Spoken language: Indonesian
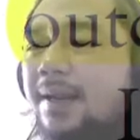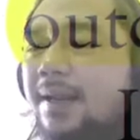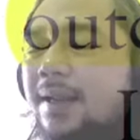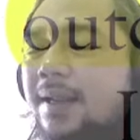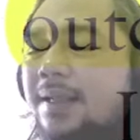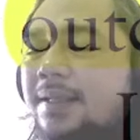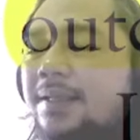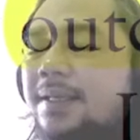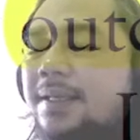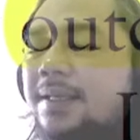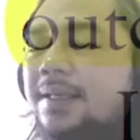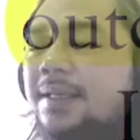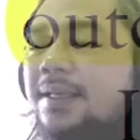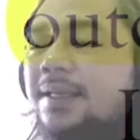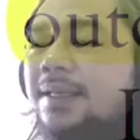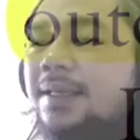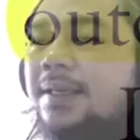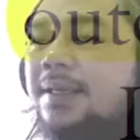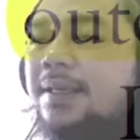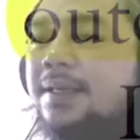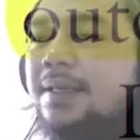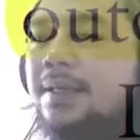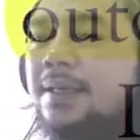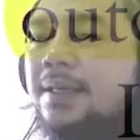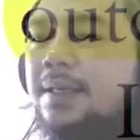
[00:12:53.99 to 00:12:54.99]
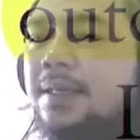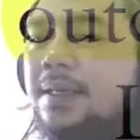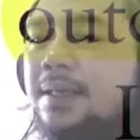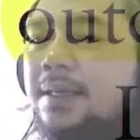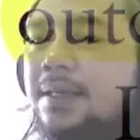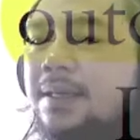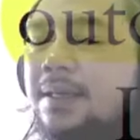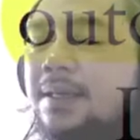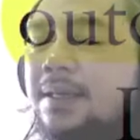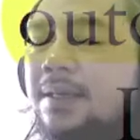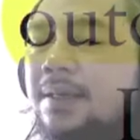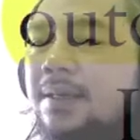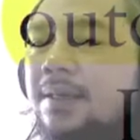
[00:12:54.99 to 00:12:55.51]
Nah, jadi
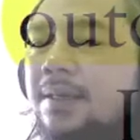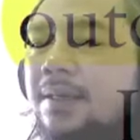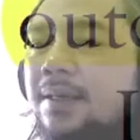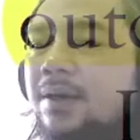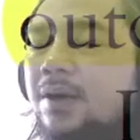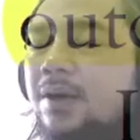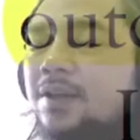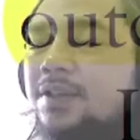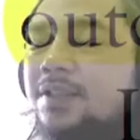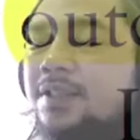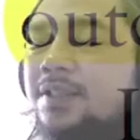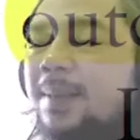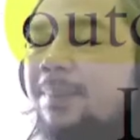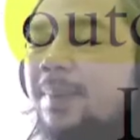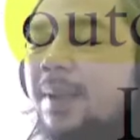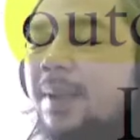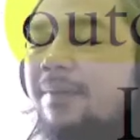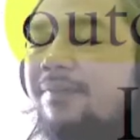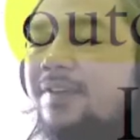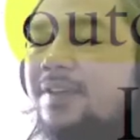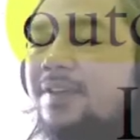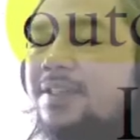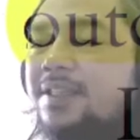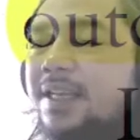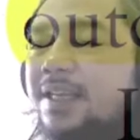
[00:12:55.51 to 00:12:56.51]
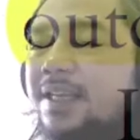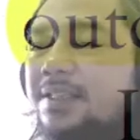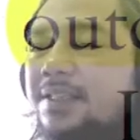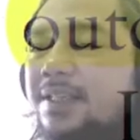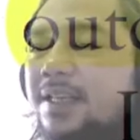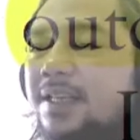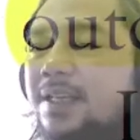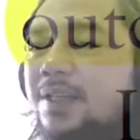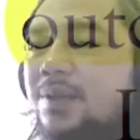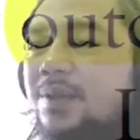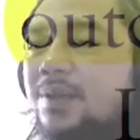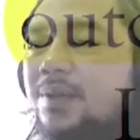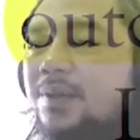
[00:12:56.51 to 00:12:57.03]
konsep
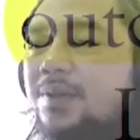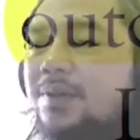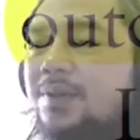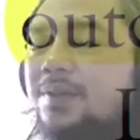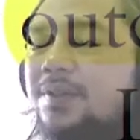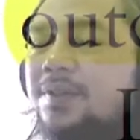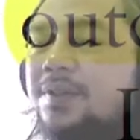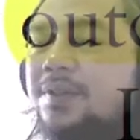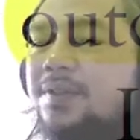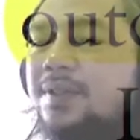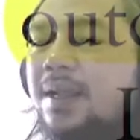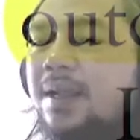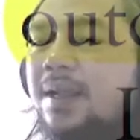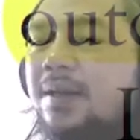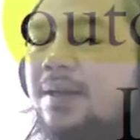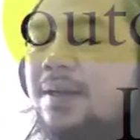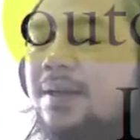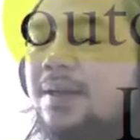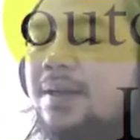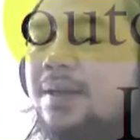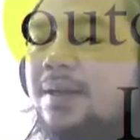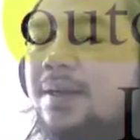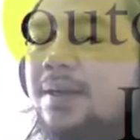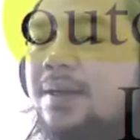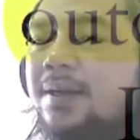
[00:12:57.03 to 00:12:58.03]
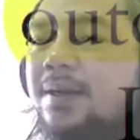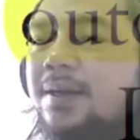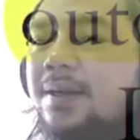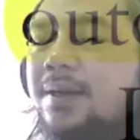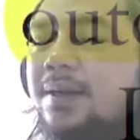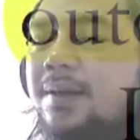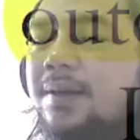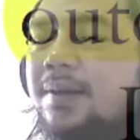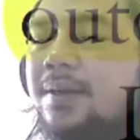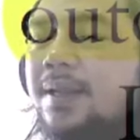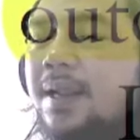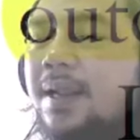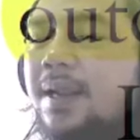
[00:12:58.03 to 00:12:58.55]
efisiensi itu
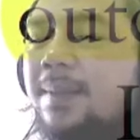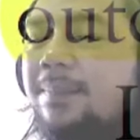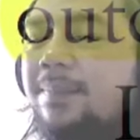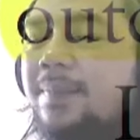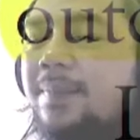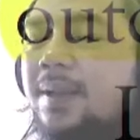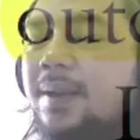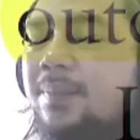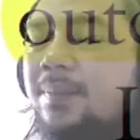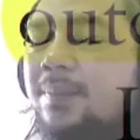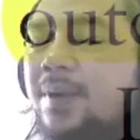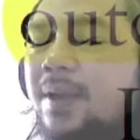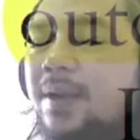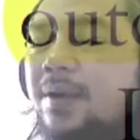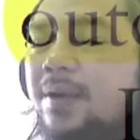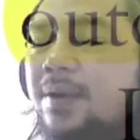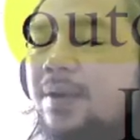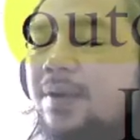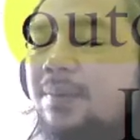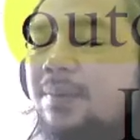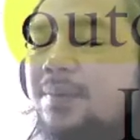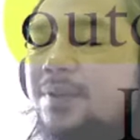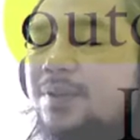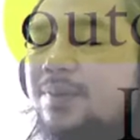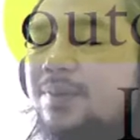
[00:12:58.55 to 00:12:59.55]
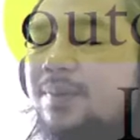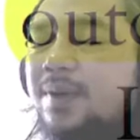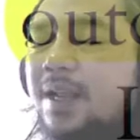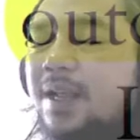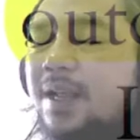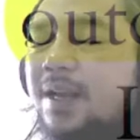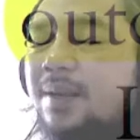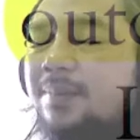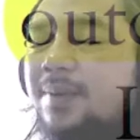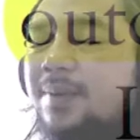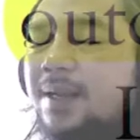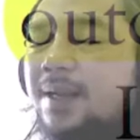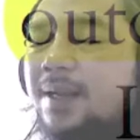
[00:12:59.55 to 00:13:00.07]
eh, dalam ilmu ekonomi sumber
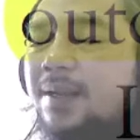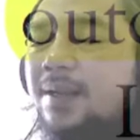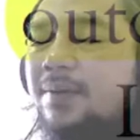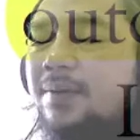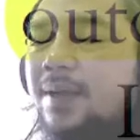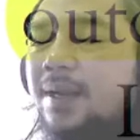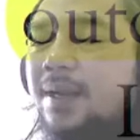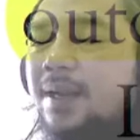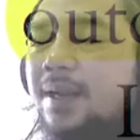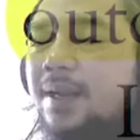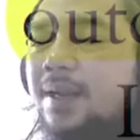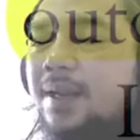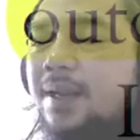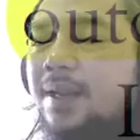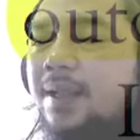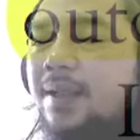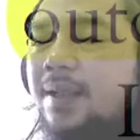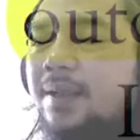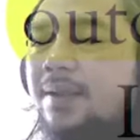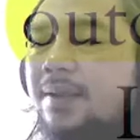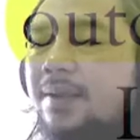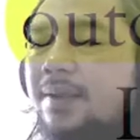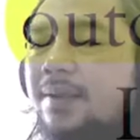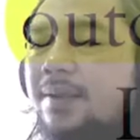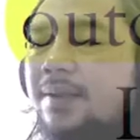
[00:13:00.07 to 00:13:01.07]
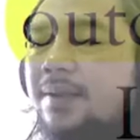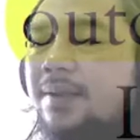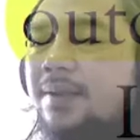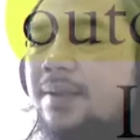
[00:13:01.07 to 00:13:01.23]
daya alam dan lingkungan adalah